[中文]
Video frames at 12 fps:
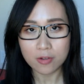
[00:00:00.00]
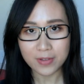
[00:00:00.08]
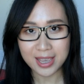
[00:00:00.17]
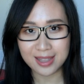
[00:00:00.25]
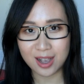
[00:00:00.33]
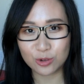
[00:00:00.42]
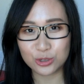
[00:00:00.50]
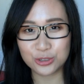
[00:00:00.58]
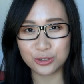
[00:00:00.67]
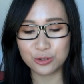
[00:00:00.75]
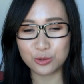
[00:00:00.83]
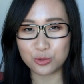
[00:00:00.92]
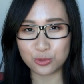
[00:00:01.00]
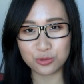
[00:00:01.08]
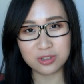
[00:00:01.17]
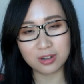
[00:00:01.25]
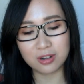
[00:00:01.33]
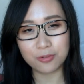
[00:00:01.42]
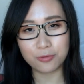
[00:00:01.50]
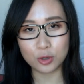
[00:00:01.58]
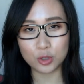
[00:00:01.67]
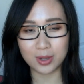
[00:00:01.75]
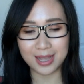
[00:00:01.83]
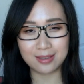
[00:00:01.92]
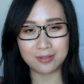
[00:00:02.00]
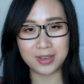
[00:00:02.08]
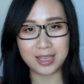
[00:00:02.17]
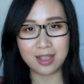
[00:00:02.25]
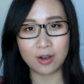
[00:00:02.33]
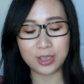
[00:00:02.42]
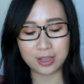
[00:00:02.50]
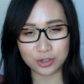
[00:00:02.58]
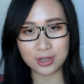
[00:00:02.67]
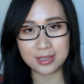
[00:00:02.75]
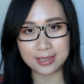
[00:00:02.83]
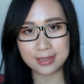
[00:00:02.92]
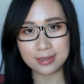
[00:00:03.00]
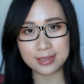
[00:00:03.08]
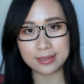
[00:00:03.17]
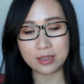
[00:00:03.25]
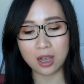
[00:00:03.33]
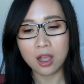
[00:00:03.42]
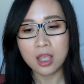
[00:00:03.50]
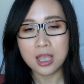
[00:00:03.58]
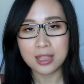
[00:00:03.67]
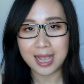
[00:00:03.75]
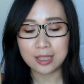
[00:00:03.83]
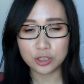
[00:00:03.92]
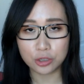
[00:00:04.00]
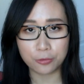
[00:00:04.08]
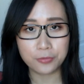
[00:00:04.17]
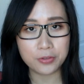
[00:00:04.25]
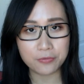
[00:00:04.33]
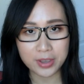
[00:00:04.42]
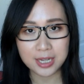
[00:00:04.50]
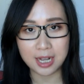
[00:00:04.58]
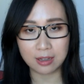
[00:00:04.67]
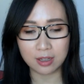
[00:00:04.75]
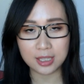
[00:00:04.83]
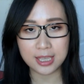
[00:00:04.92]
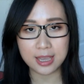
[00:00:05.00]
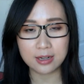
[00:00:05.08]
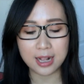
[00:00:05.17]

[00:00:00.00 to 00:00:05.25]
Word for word: 味道是橘子和佛手柑的味道，也是很清新的。它的成分非常的天